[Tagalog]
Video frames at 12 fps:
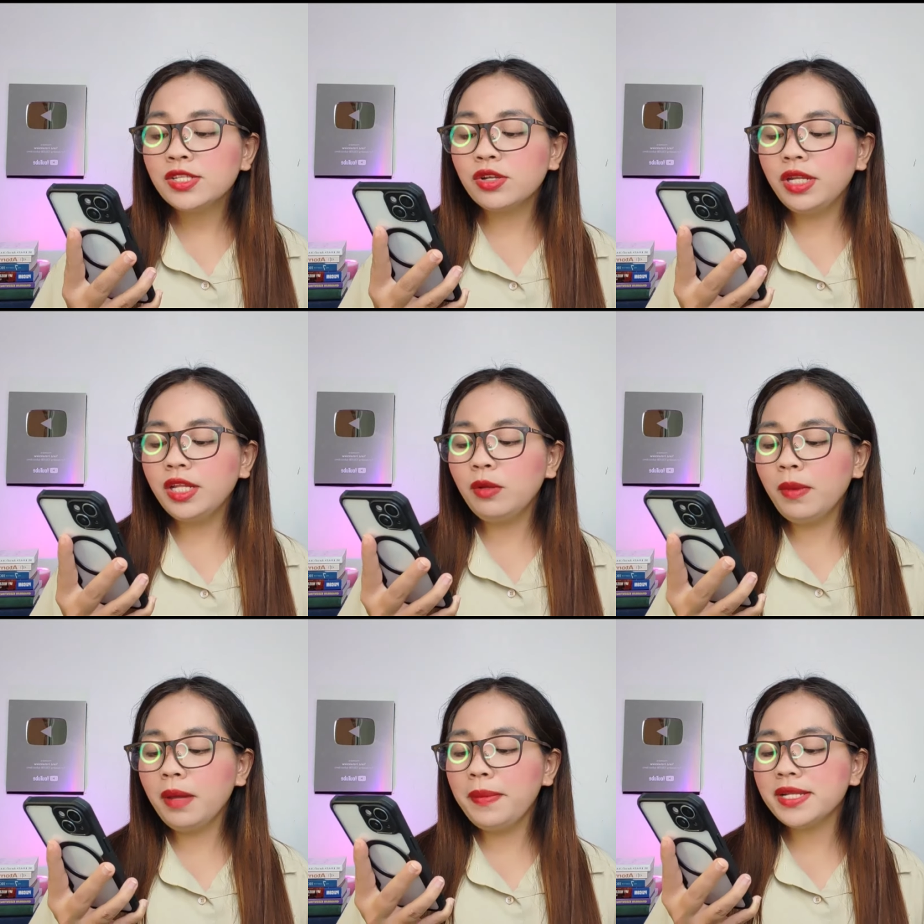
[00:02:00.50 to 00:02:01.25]
So,
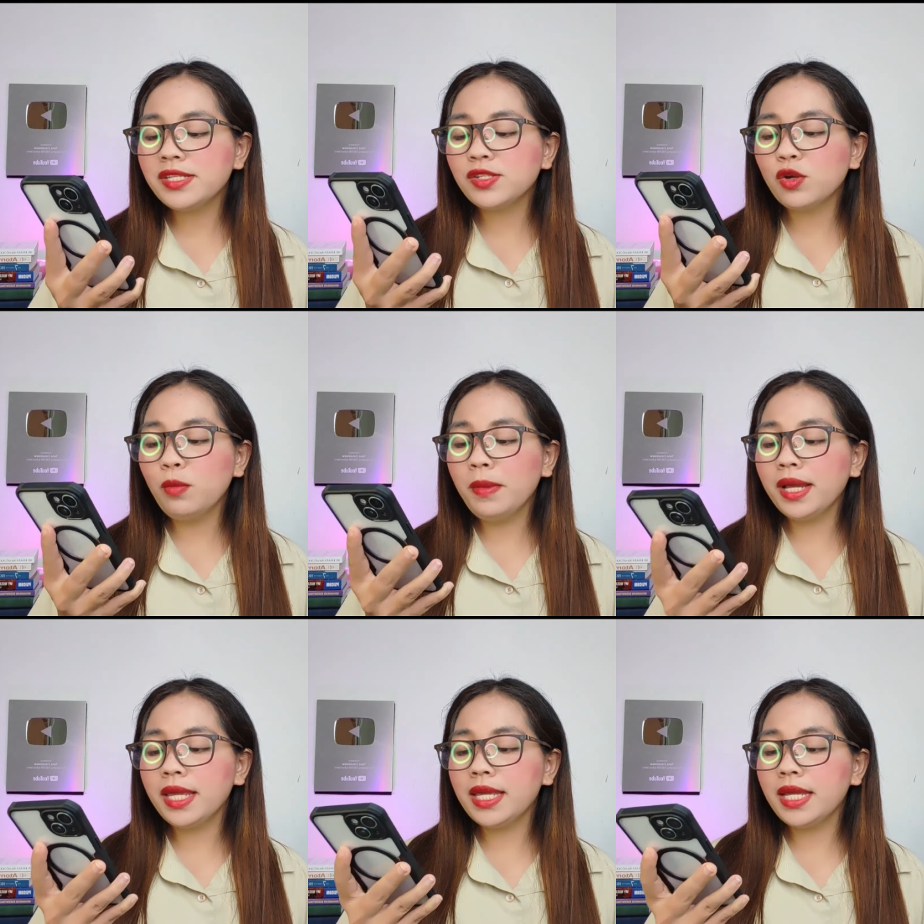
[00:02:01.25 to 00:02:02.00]
dito mga beses,
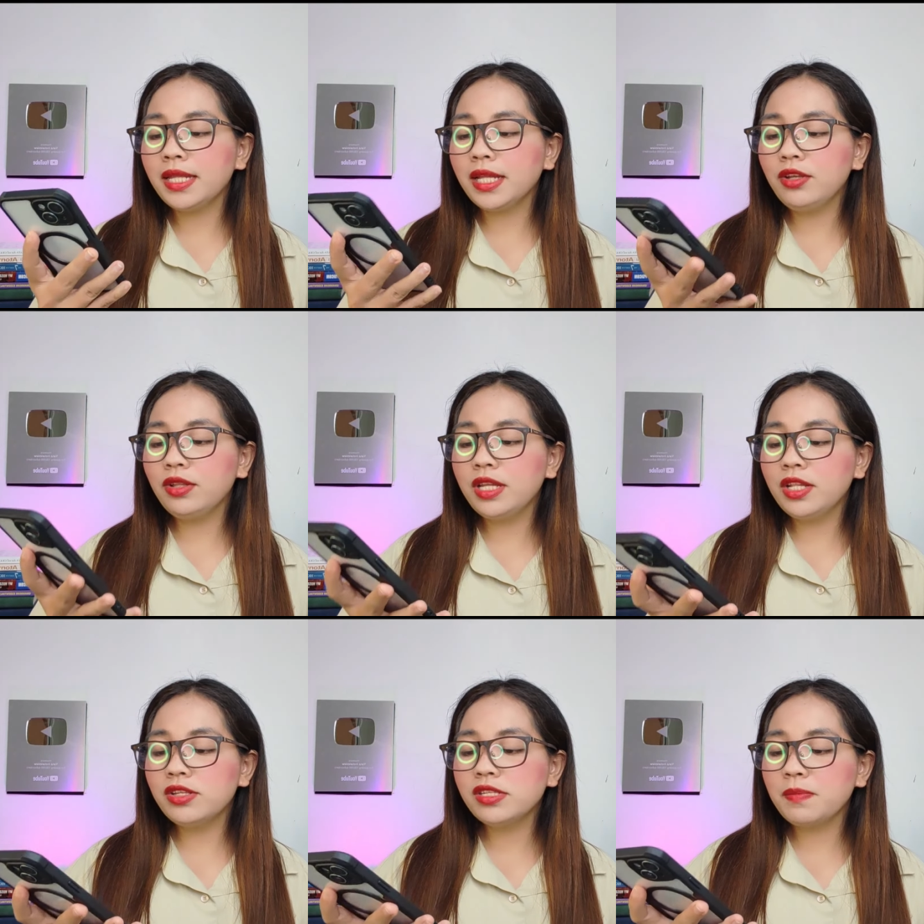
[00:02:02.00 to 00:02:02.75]
kung makikita nyo
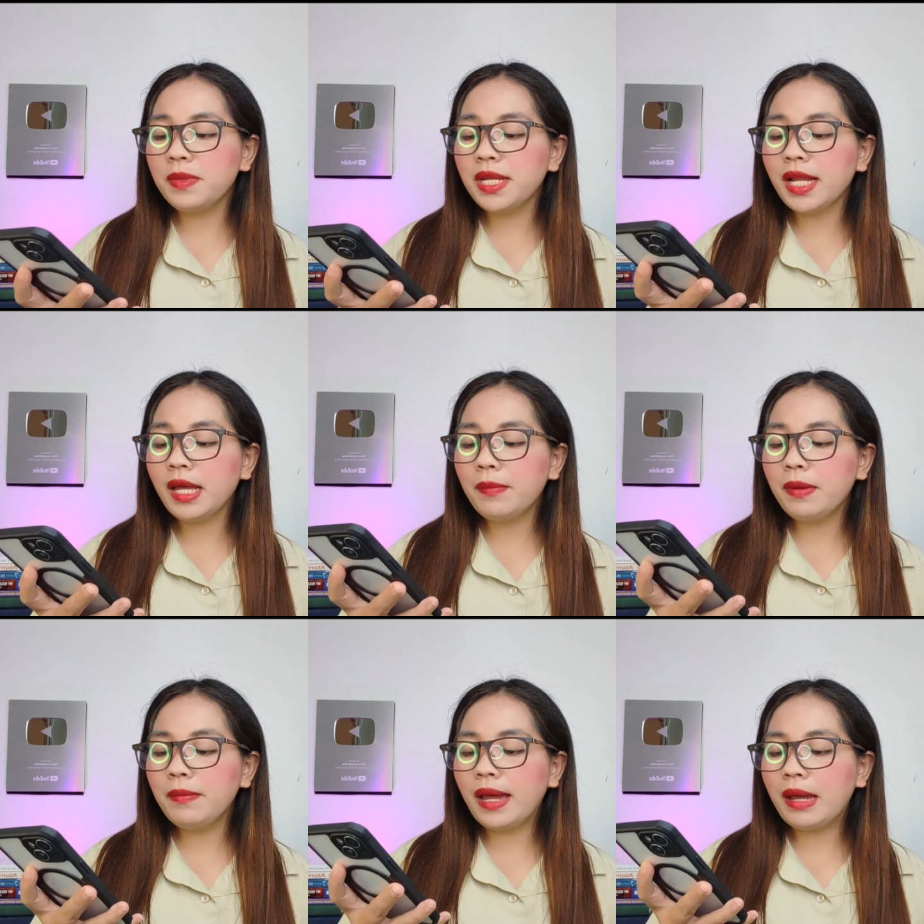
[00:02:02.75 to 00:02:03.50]
dito sa
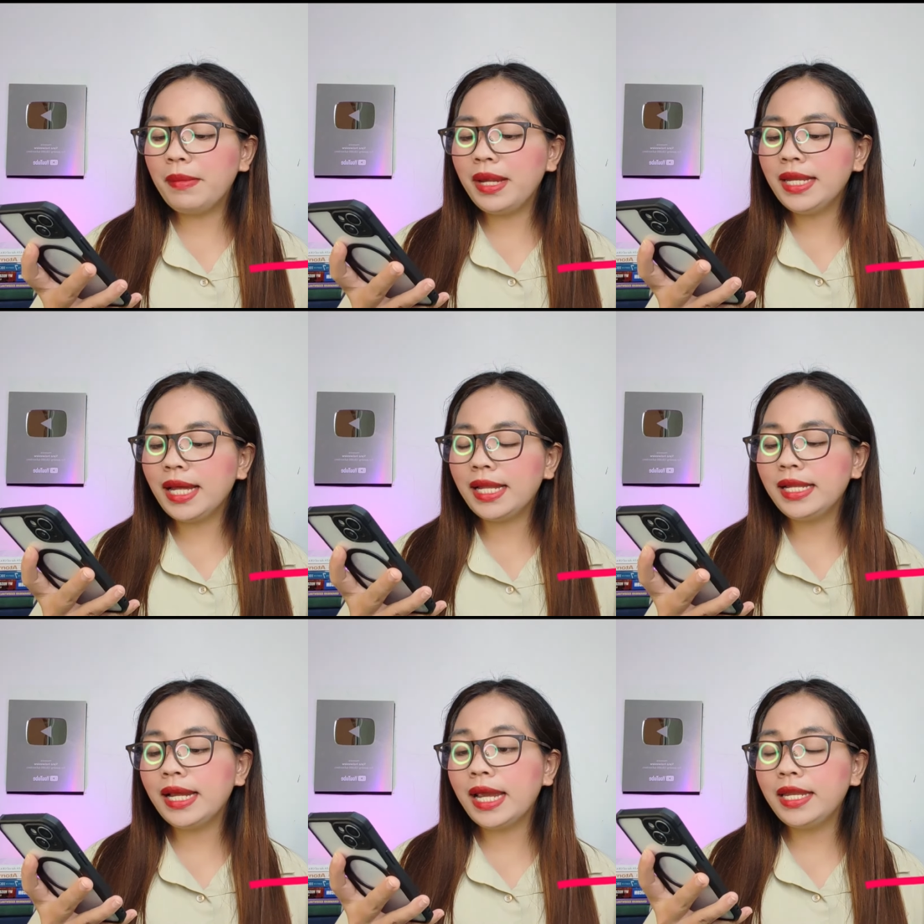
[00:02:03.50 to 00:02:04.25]
pinakababa, may
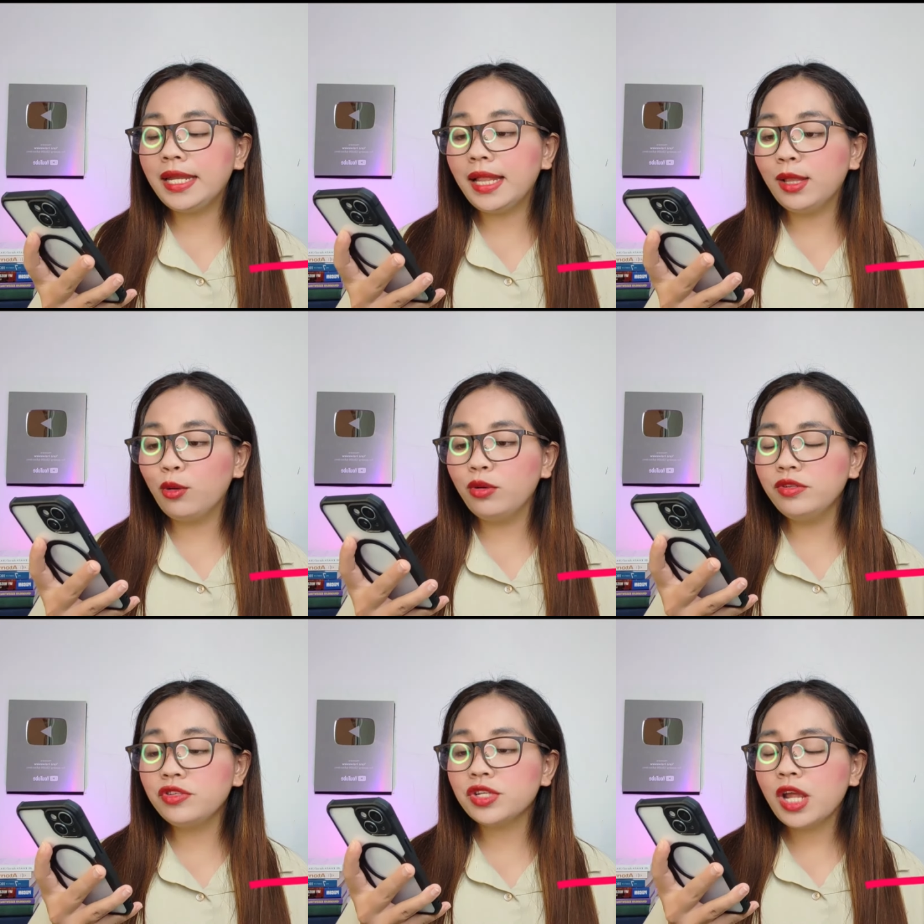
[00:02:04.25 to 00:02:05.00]
nakalagay na
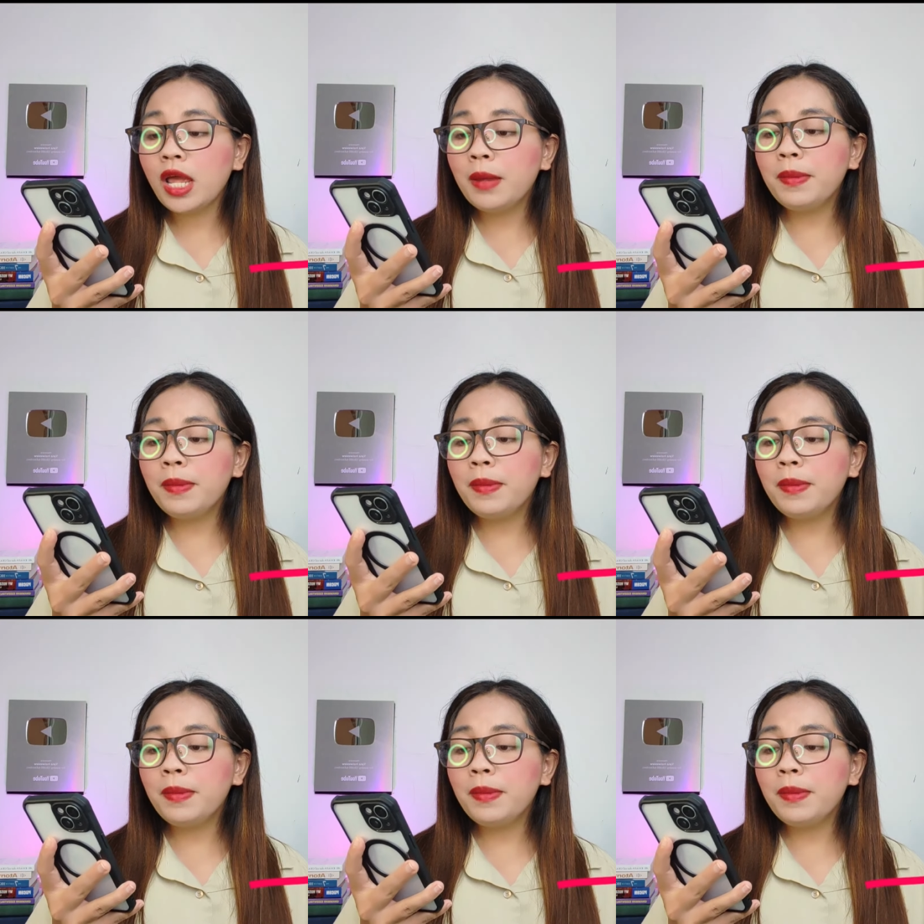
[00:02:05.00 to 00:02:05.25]
loans.